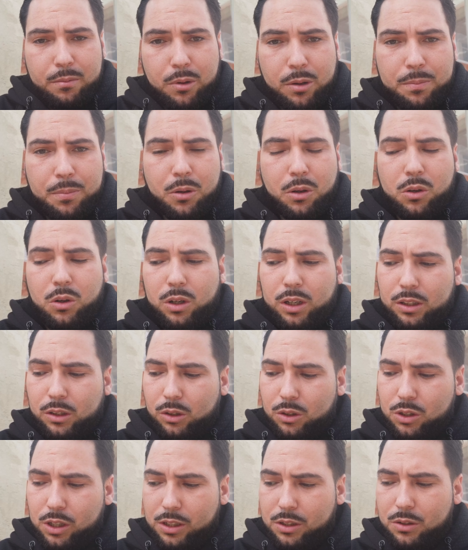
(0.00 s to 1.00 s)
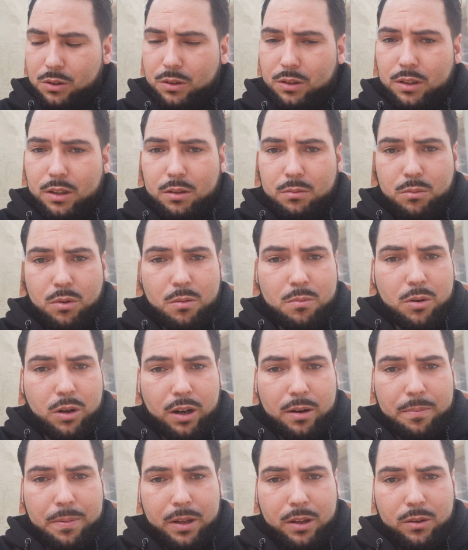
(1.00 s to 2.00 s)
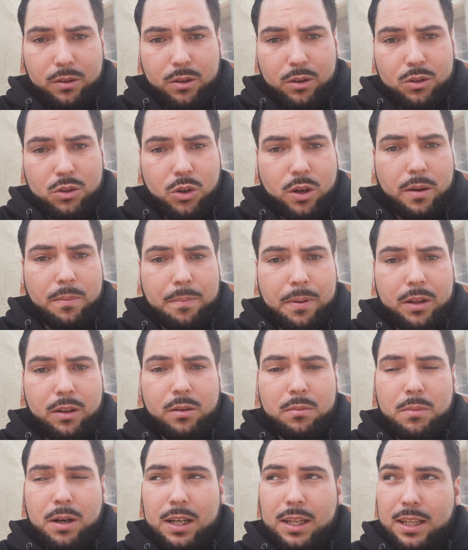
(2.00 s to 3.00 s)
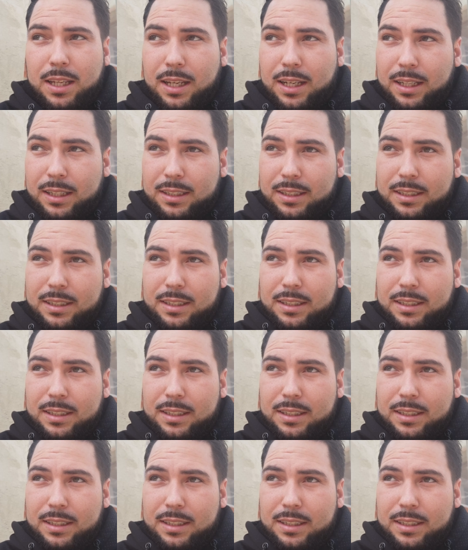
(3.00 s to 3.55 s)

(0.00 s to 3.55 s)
muy poco retroceso. Vuelvo y repito, no soy experto en balística,